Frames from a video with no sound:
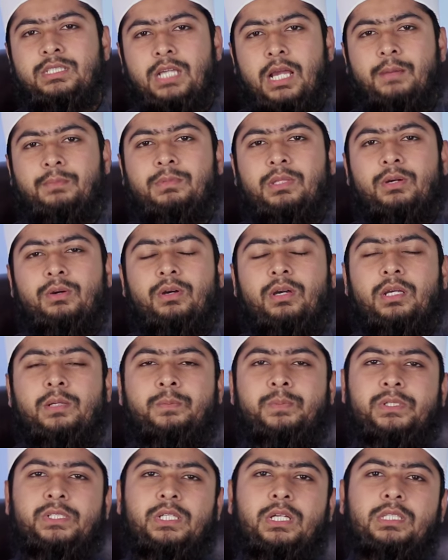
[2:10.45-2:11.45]
চাপ দেওয়া
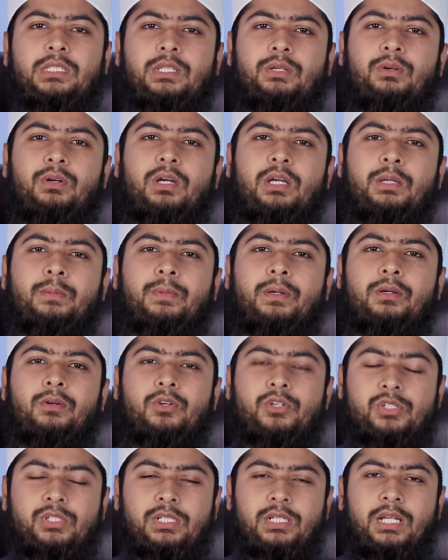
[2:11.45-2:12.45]
হয় প্রেশার দেওয়া হয় বা
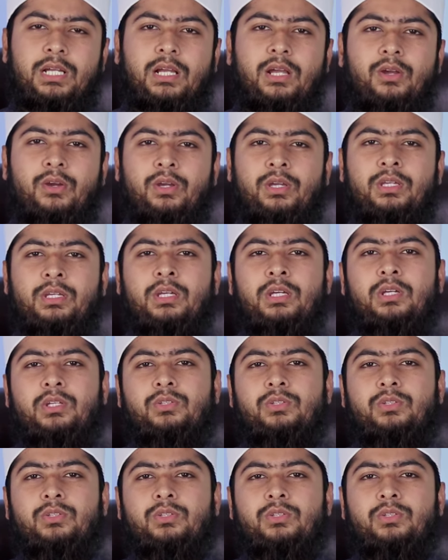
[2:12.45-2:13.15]
কষ্টে রাখা হয়